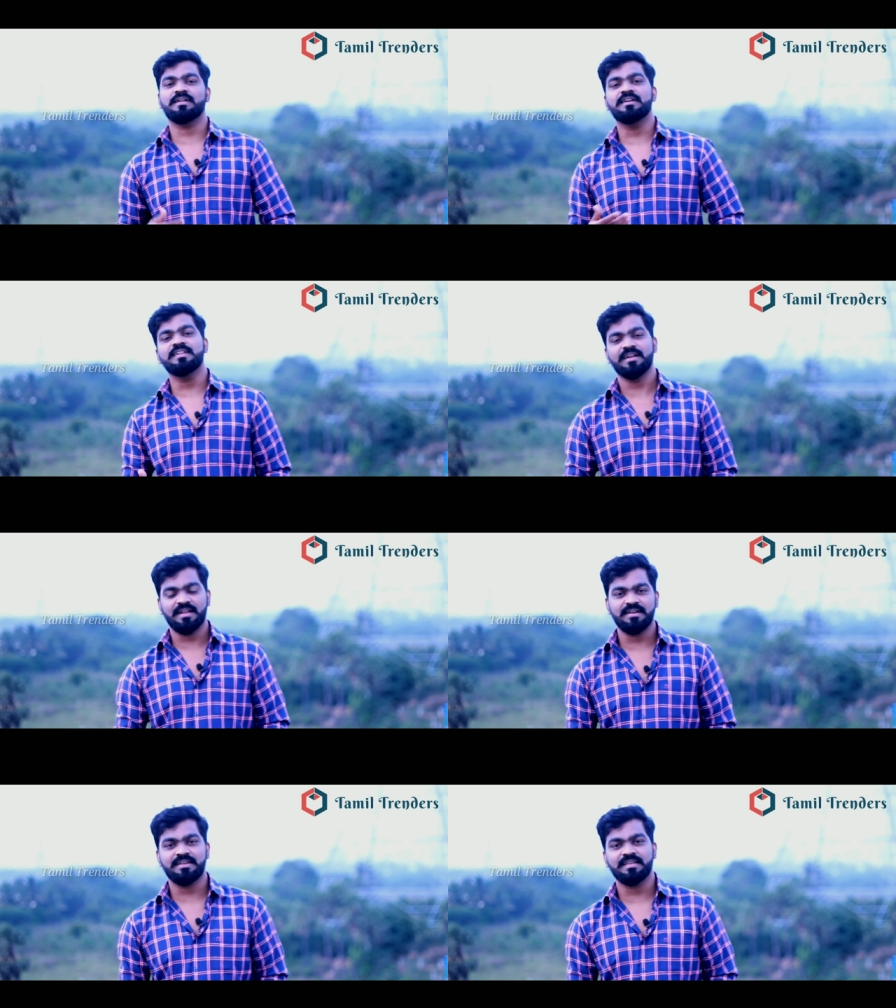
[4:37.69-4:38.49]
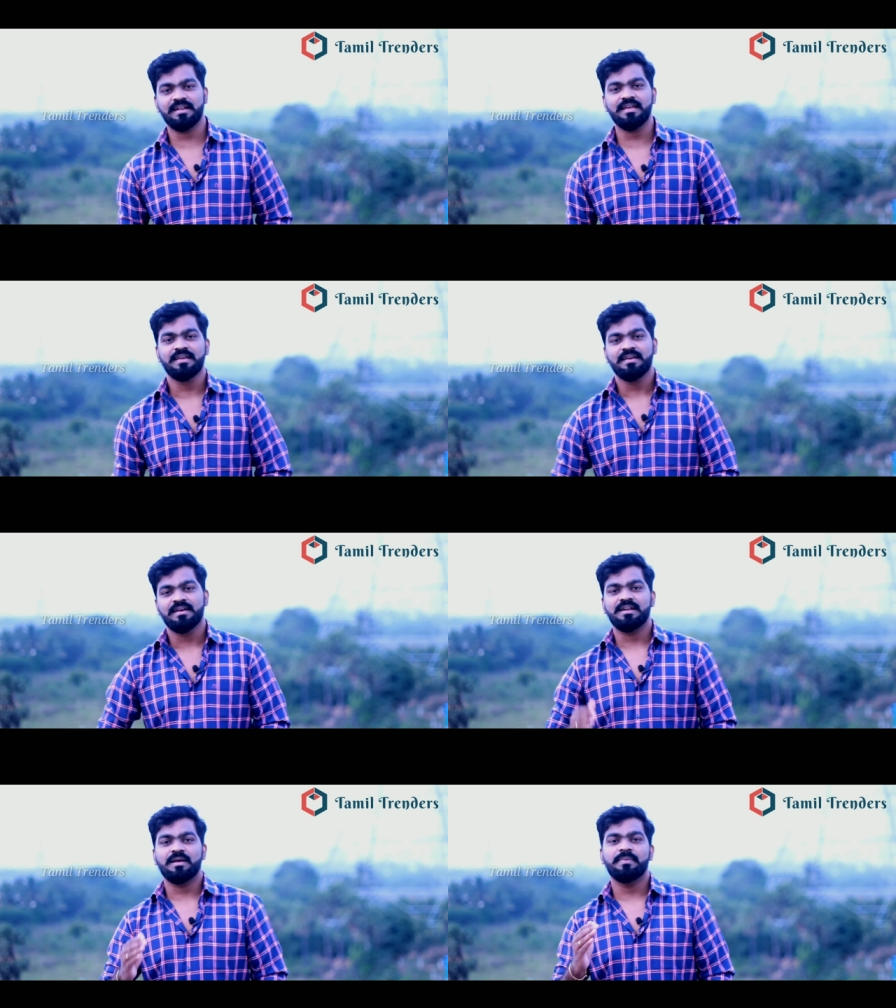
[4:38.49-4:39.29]
தாண்டி ரன் ஆகிட்டு இருக்கிற
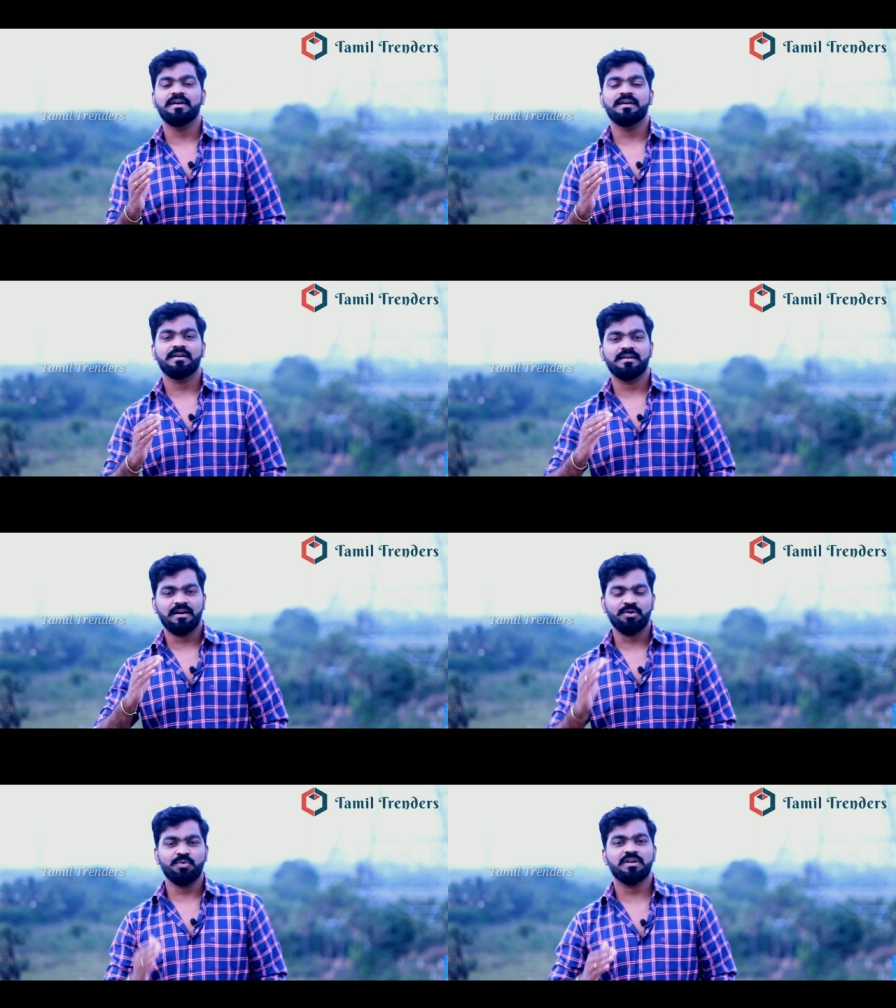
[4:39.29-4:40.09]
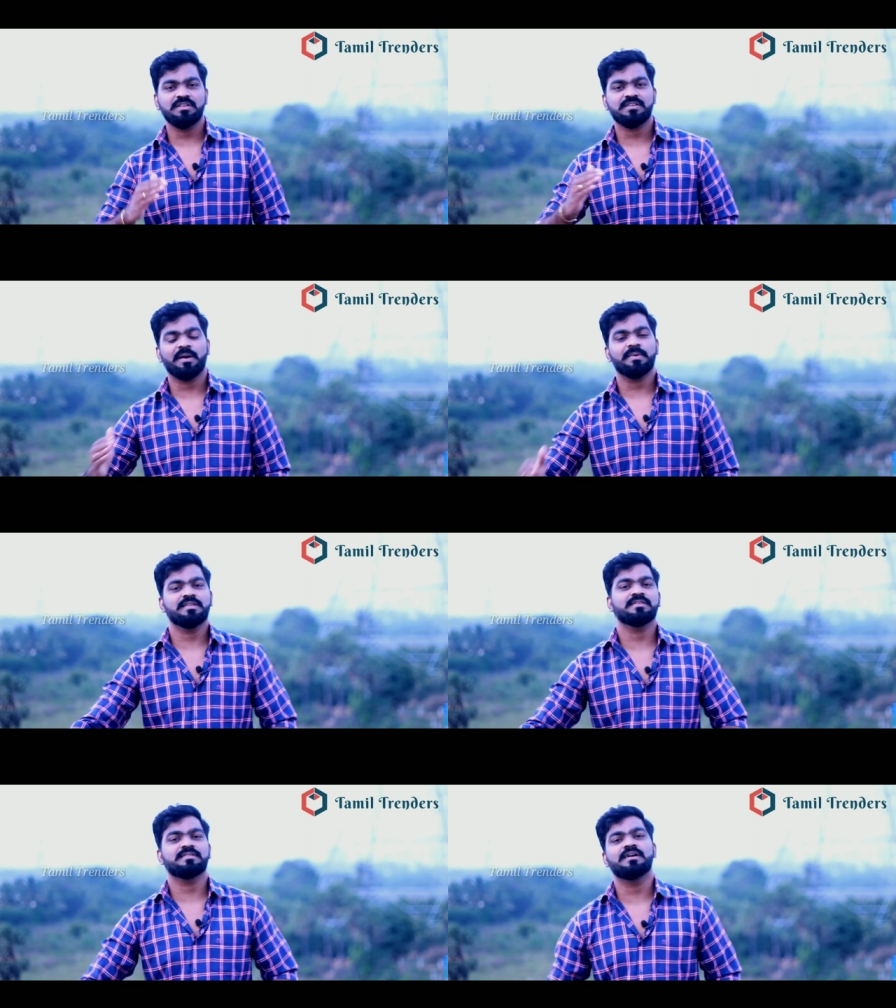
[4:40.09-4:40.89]
நம்ம அருண்ராஜ்
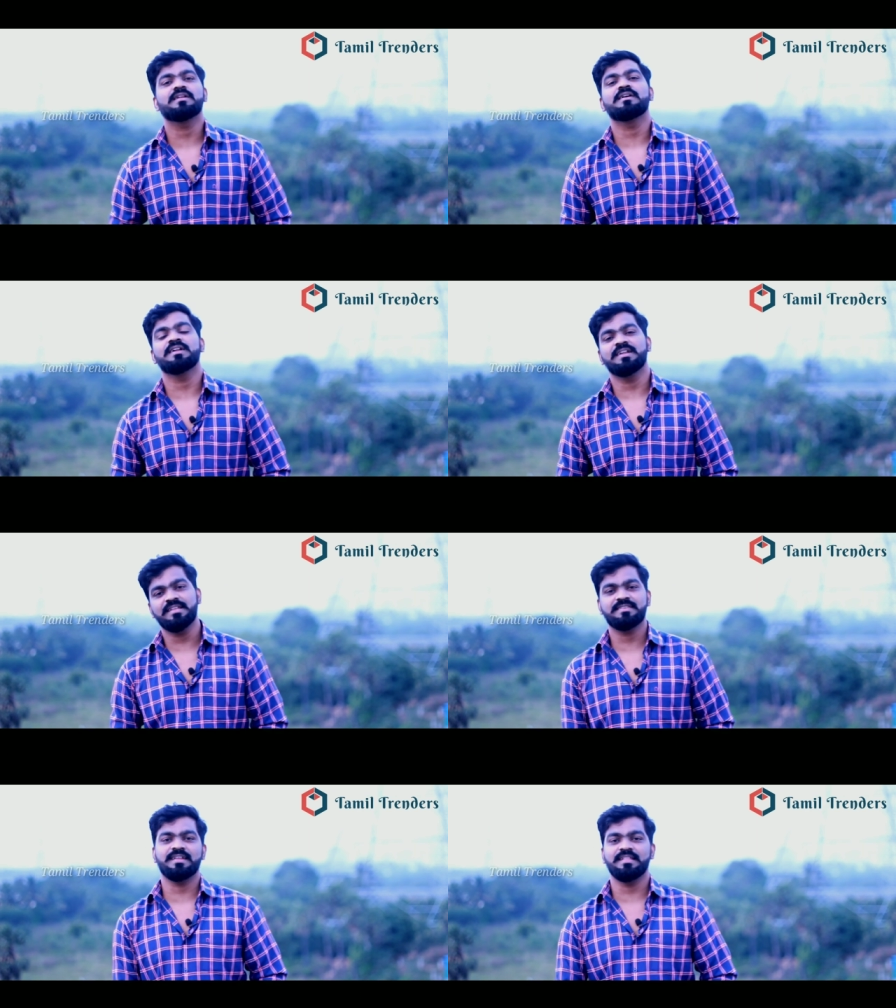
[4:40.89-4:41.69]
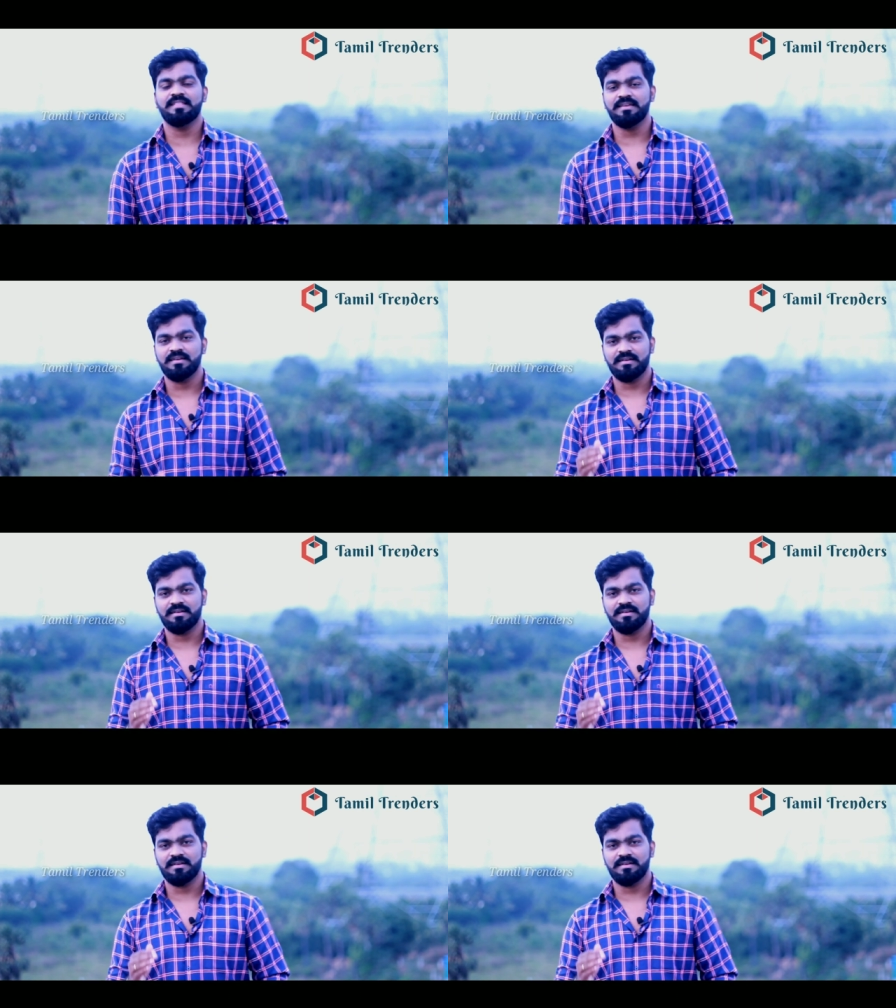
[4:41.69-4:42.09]
காமராஜர் சார் லிரிக்ஸ் எழுதி